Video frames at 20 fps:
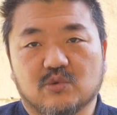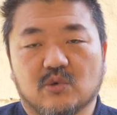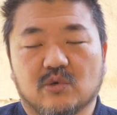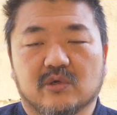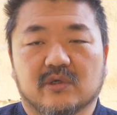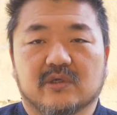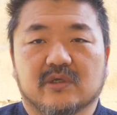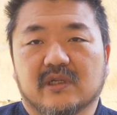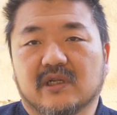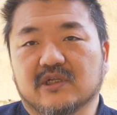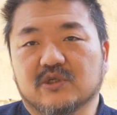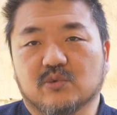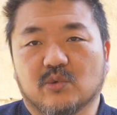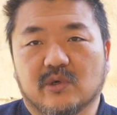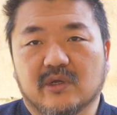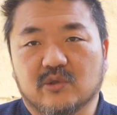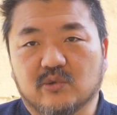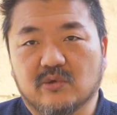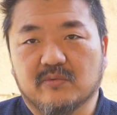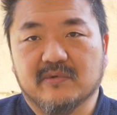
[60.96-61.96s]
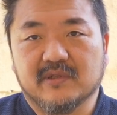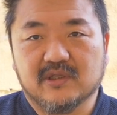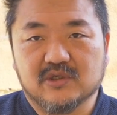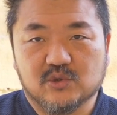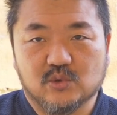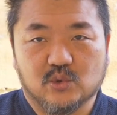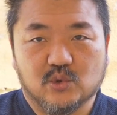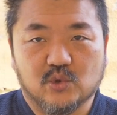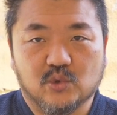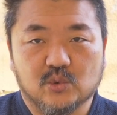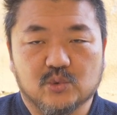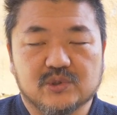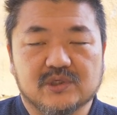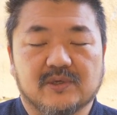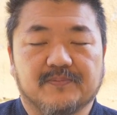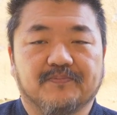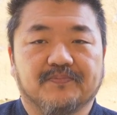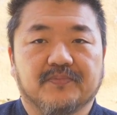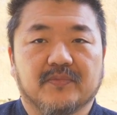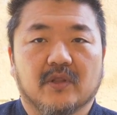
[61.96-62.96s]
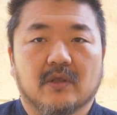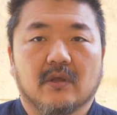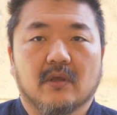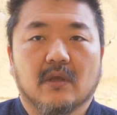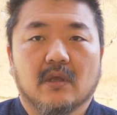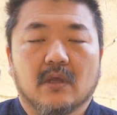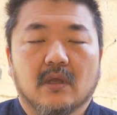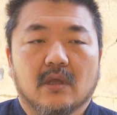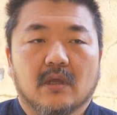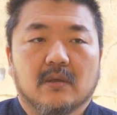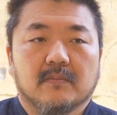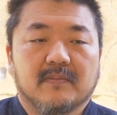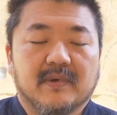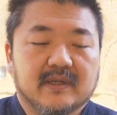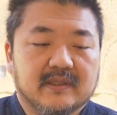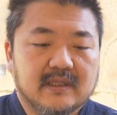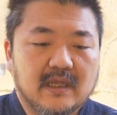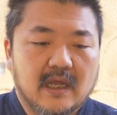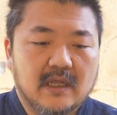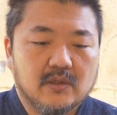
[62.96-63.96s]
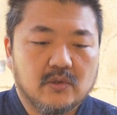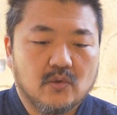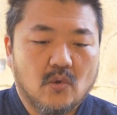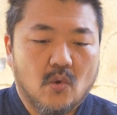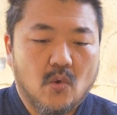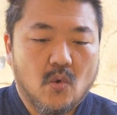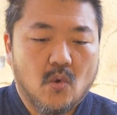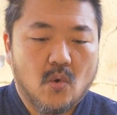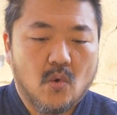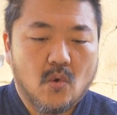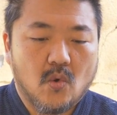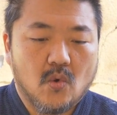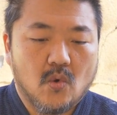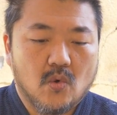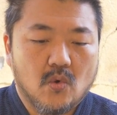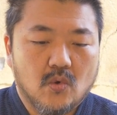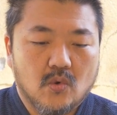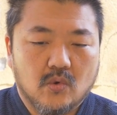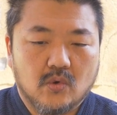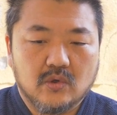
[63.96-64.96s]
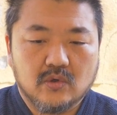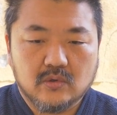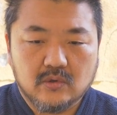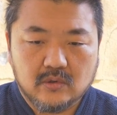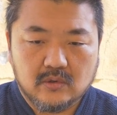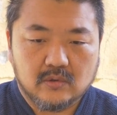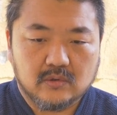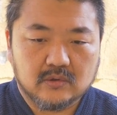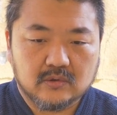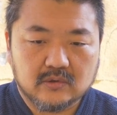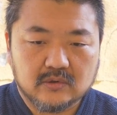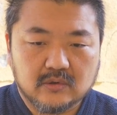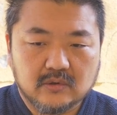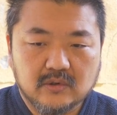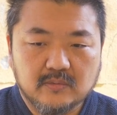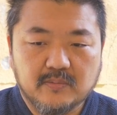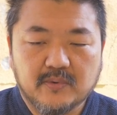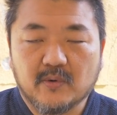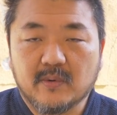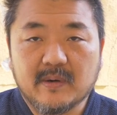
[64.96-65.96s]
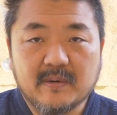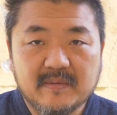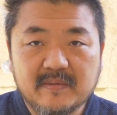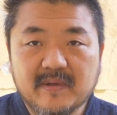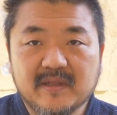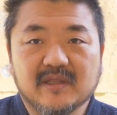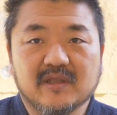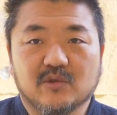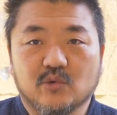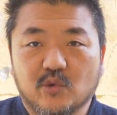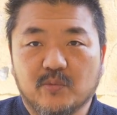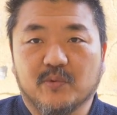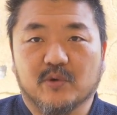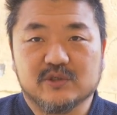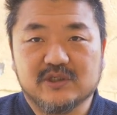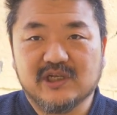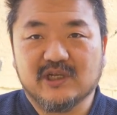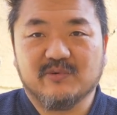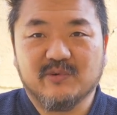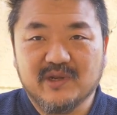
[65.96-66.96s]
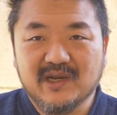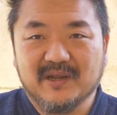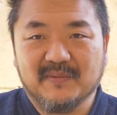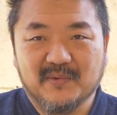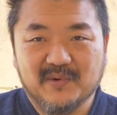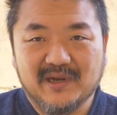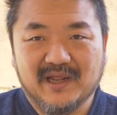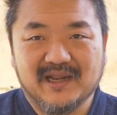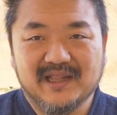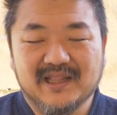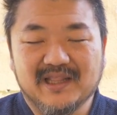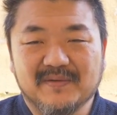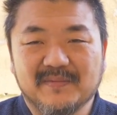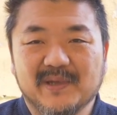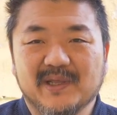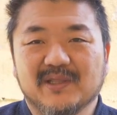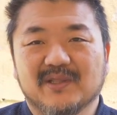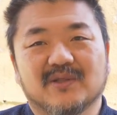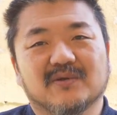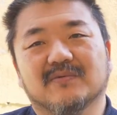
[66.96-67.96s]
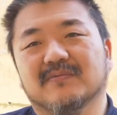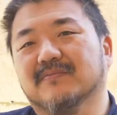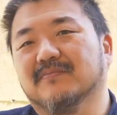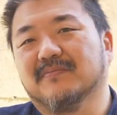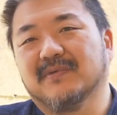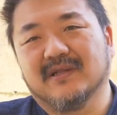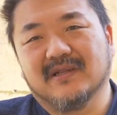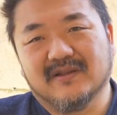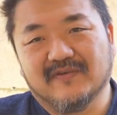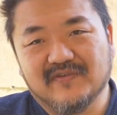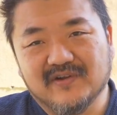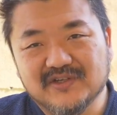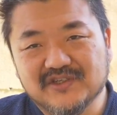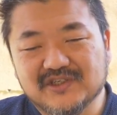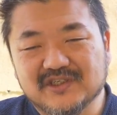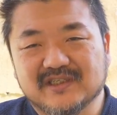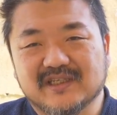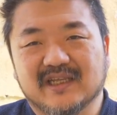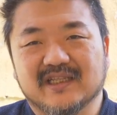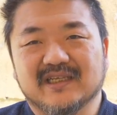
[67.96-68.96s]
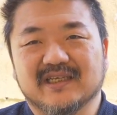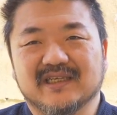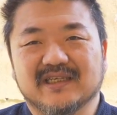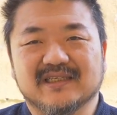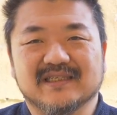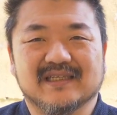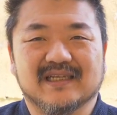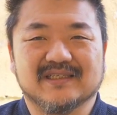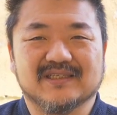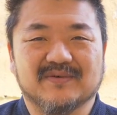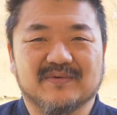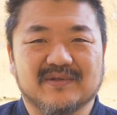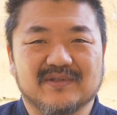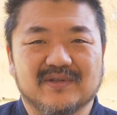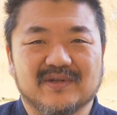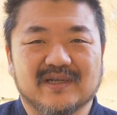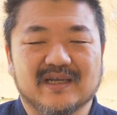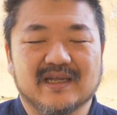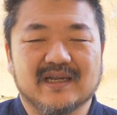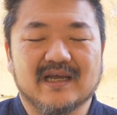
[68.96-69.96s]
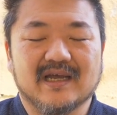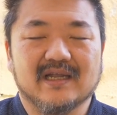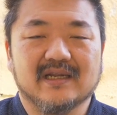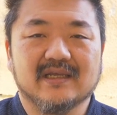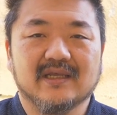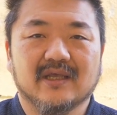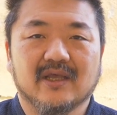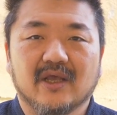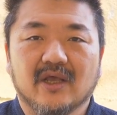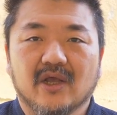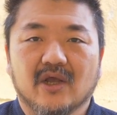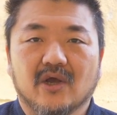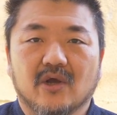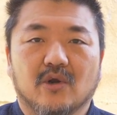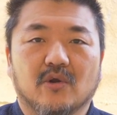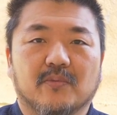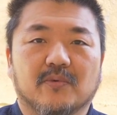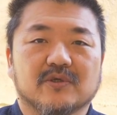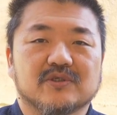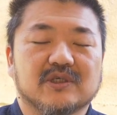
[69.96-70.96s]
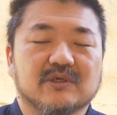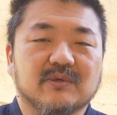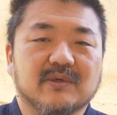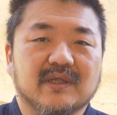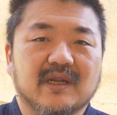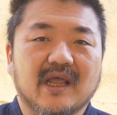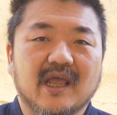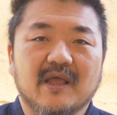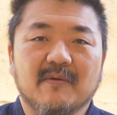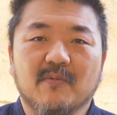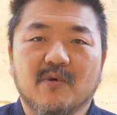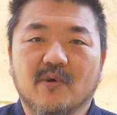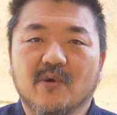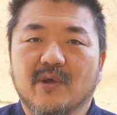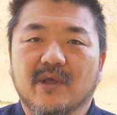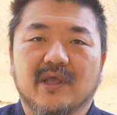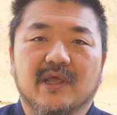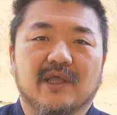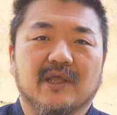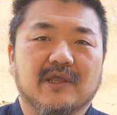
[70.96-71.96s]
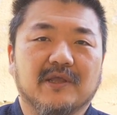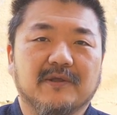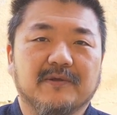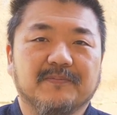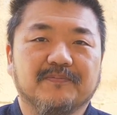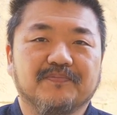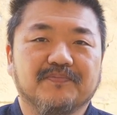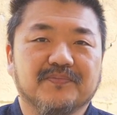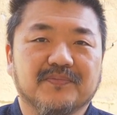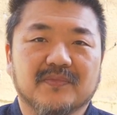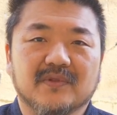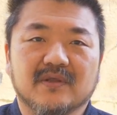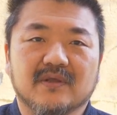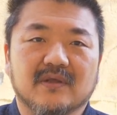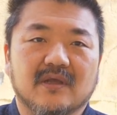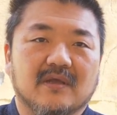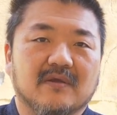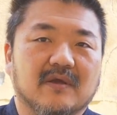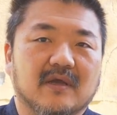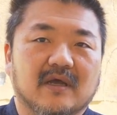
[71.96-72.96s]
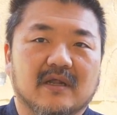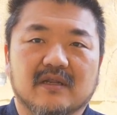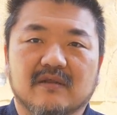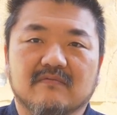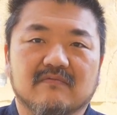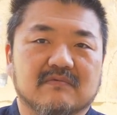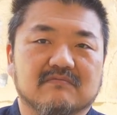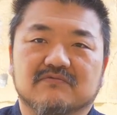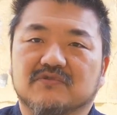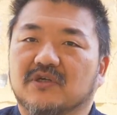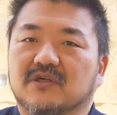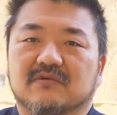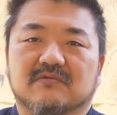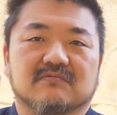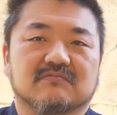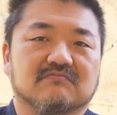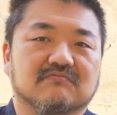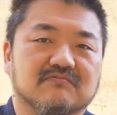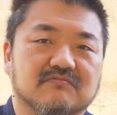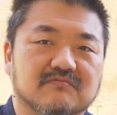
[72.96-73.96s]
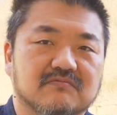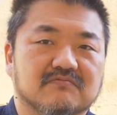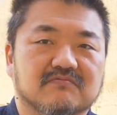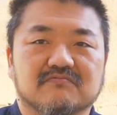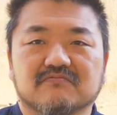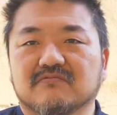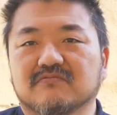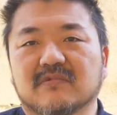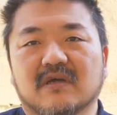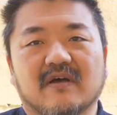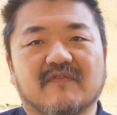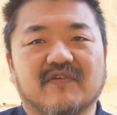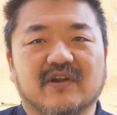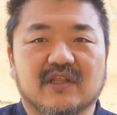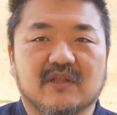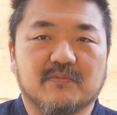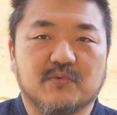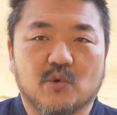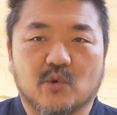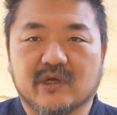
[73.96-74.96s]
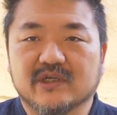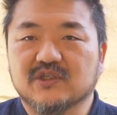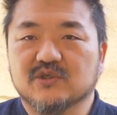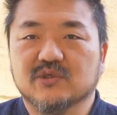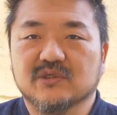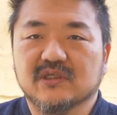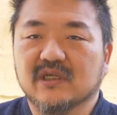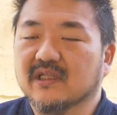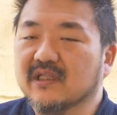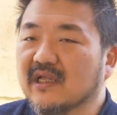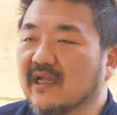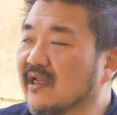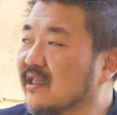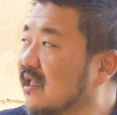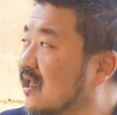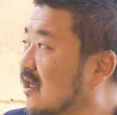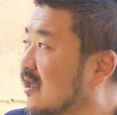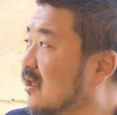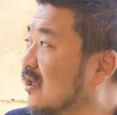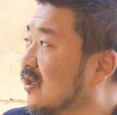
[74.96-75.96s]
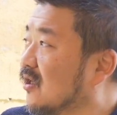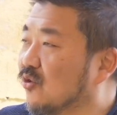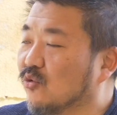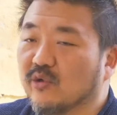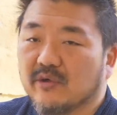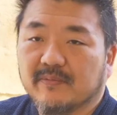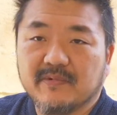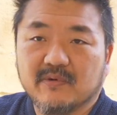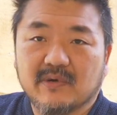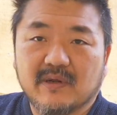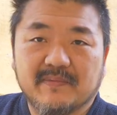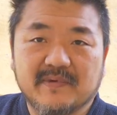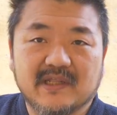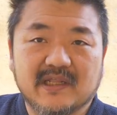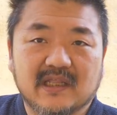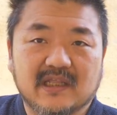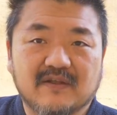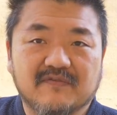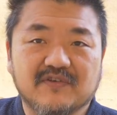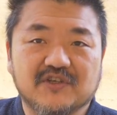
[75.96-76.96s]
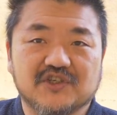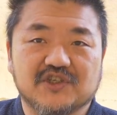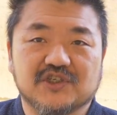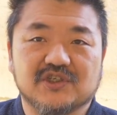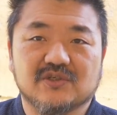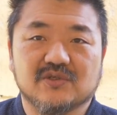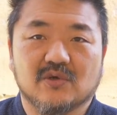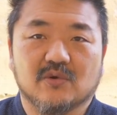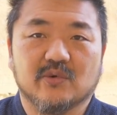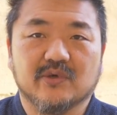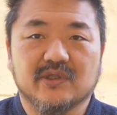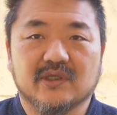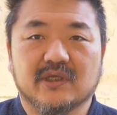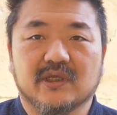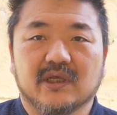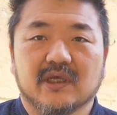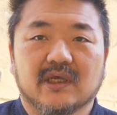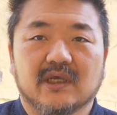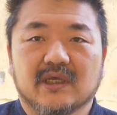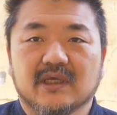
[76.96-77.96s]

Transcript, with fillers: scuola e le scuole attualmente sono chiuse. Pertanto probabilmente noi proseguiremo l'allenamento per la felicità di chi sta seguendo il canale, lo proseguiremo e, mm, e arrivo, cioè, mm, avrete più occasione di andare nel... Noi abbiamo la pinata vicino, quindi